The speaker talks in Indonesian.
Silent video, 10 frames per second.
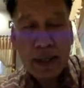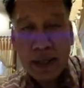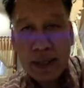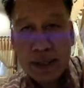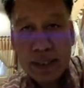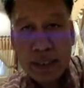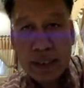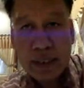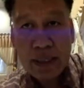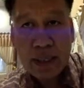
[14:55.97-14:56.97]
uh,
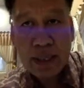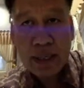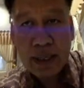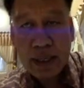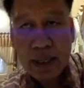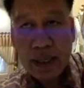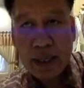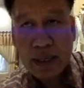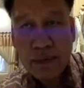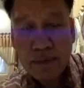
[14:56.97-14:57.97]
jenis
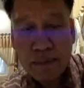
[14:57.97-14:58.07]
uh,